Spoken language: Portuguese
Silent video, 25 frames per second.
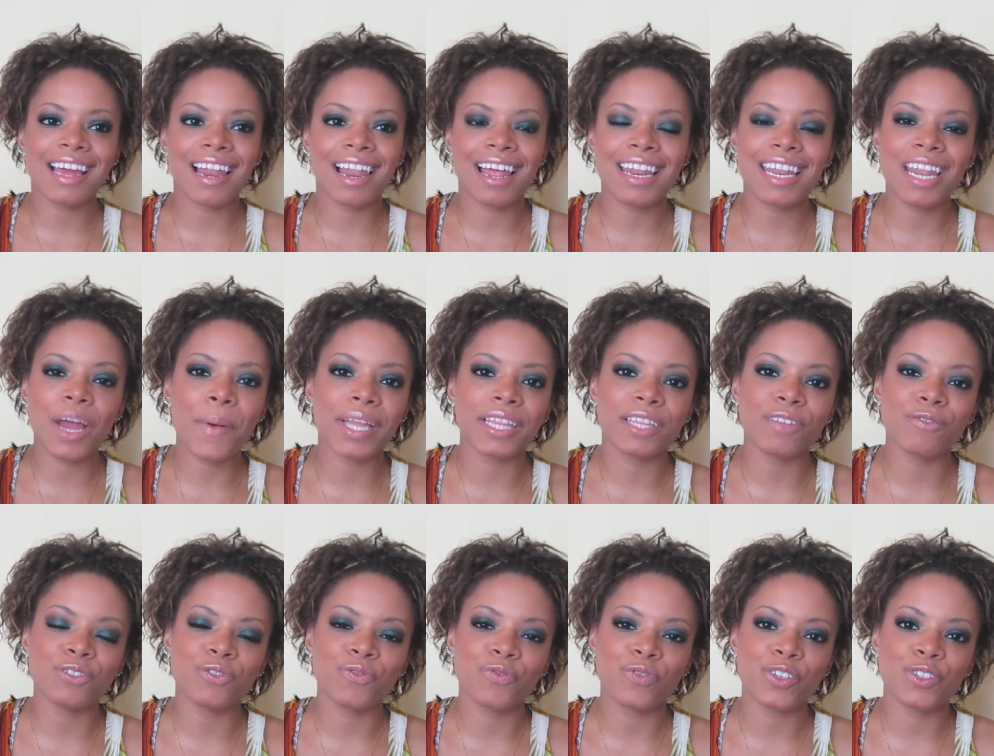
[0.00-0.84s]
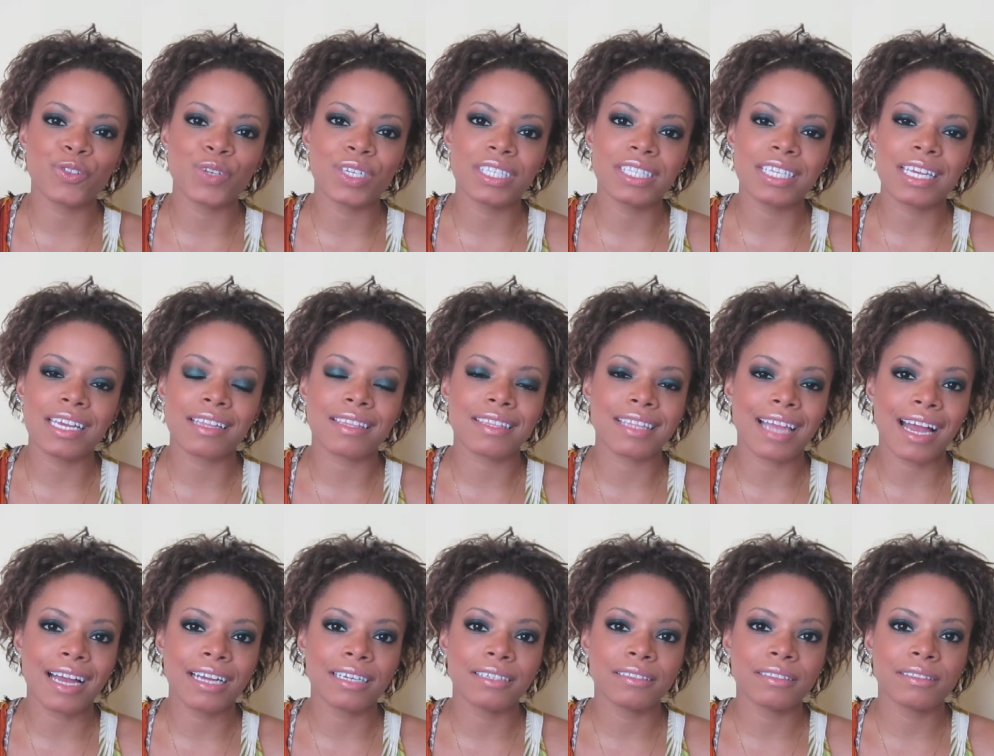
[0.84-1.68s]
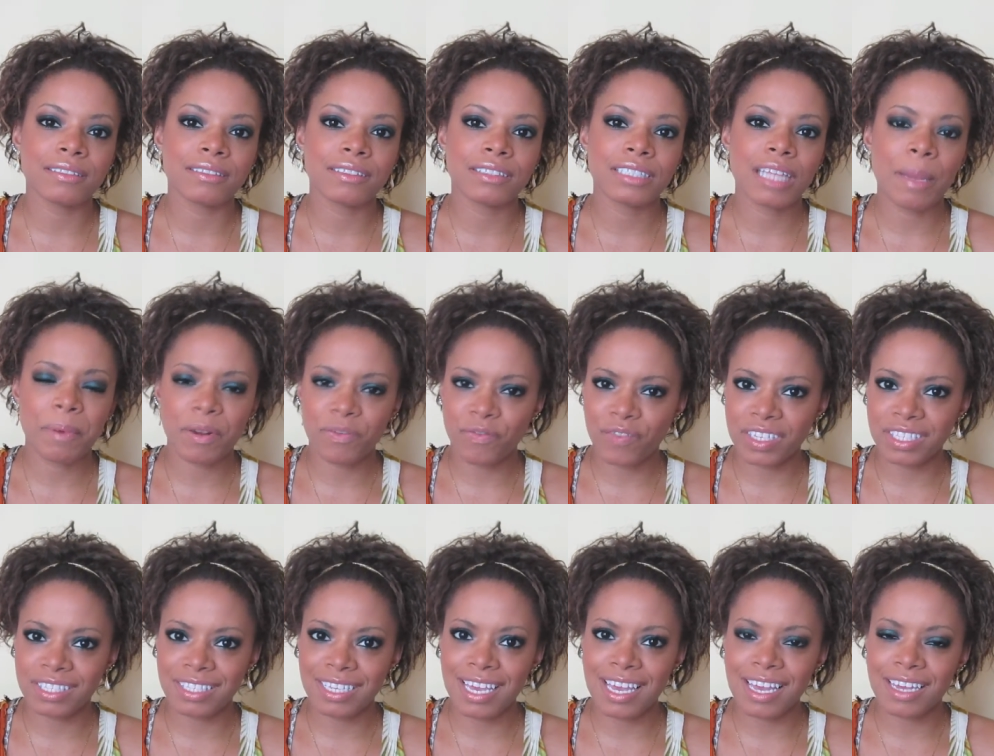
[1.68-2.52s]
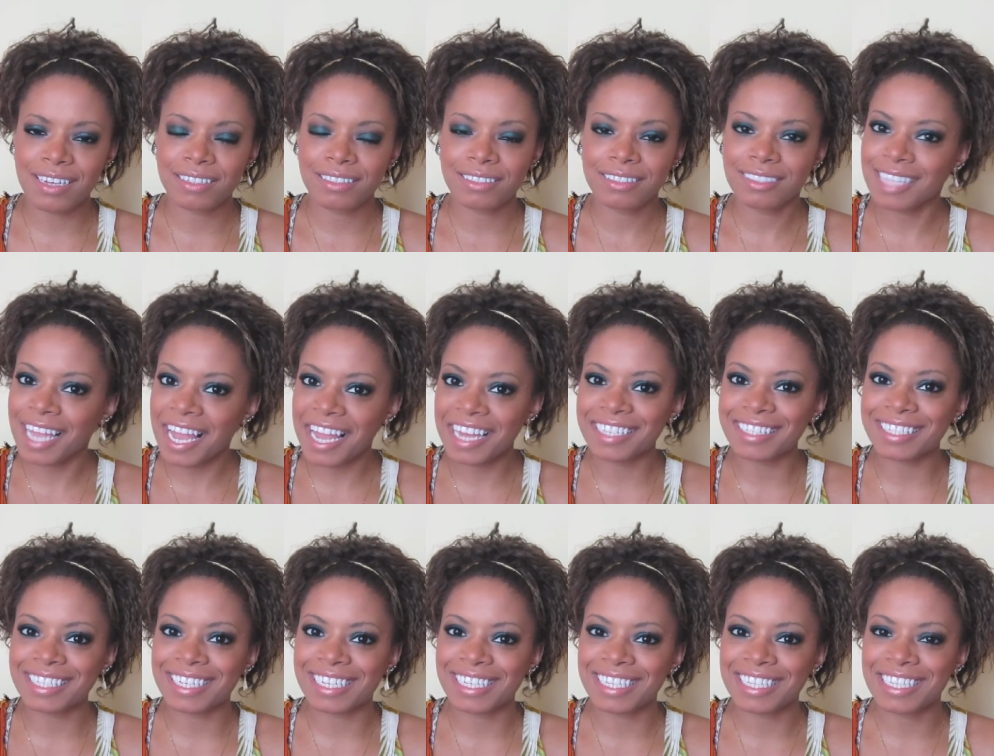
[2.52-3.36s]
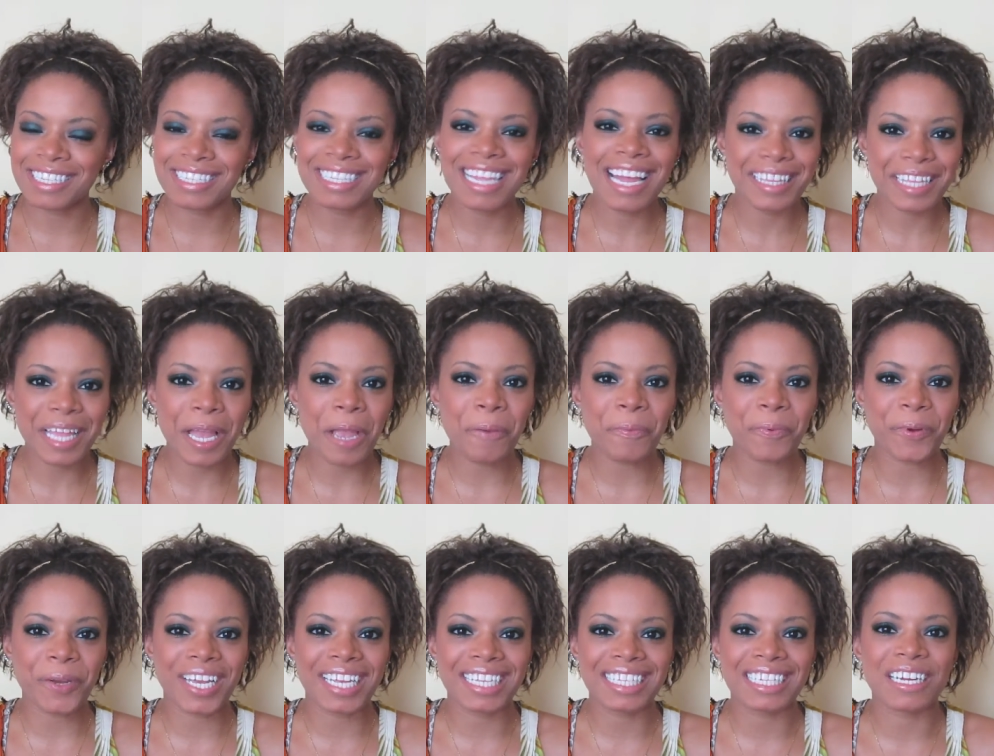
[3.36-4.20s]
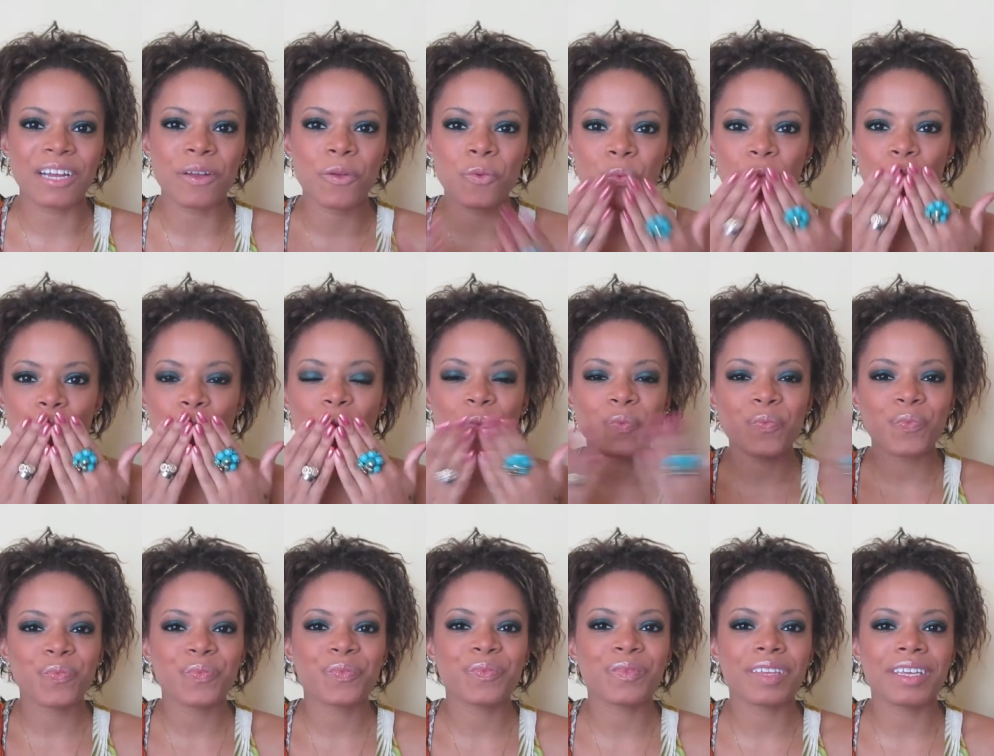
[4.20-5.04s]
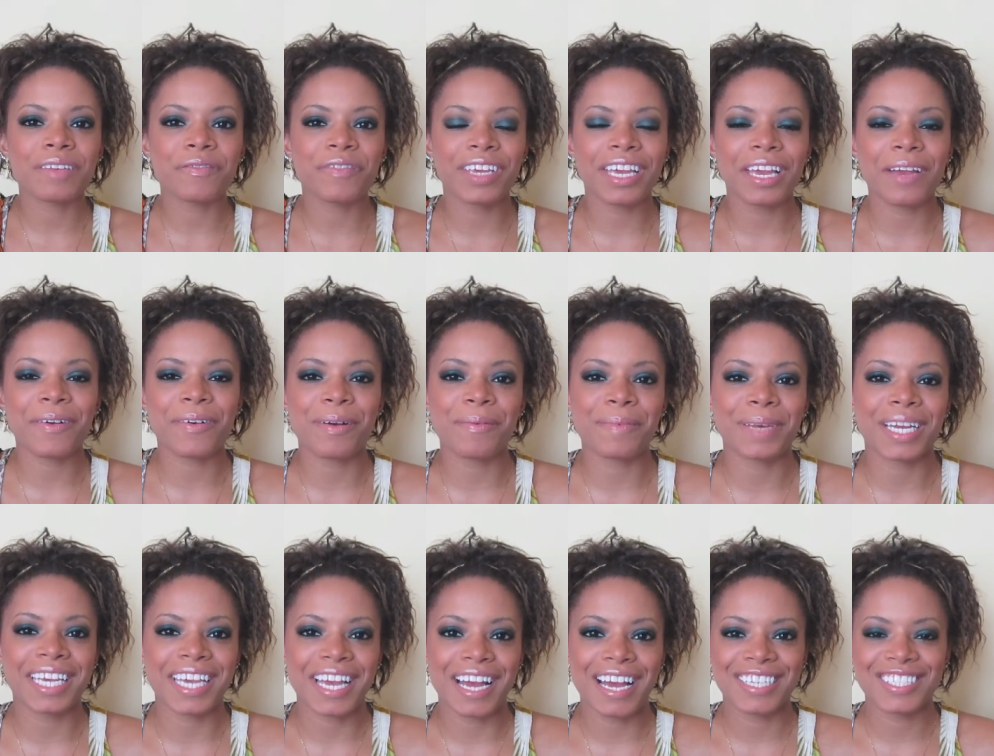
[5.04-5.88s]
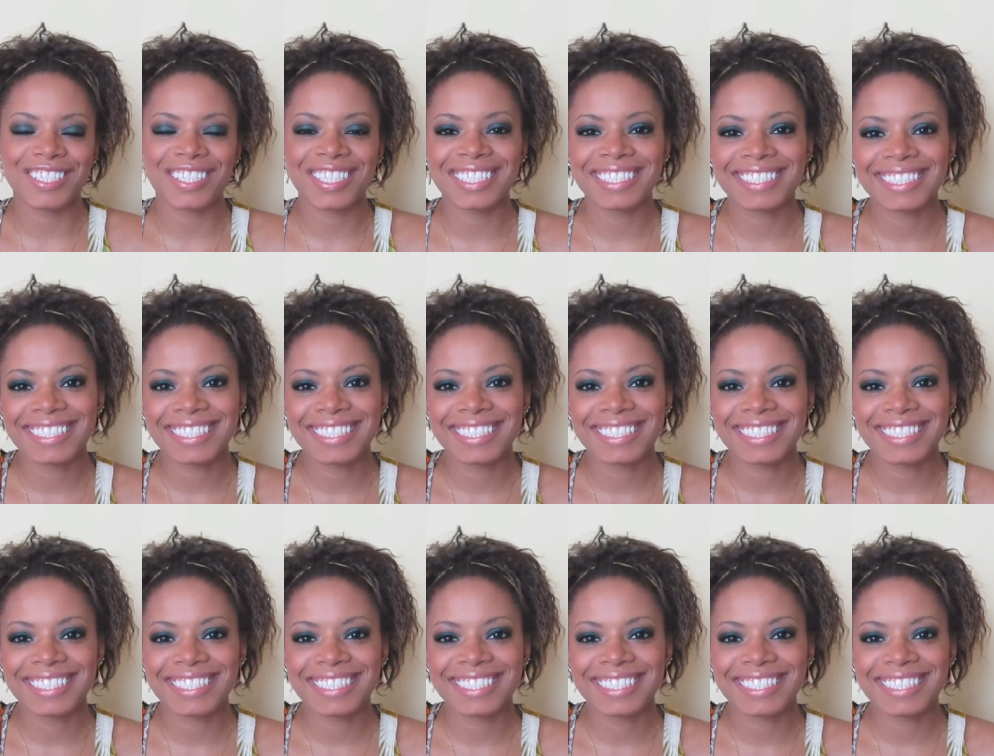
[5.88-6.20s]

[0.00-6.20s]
Ela não é tão difícil assim, tá? Dá pra fazer. Tenta, dá tempo ainda. Fiquem com a maquiagem.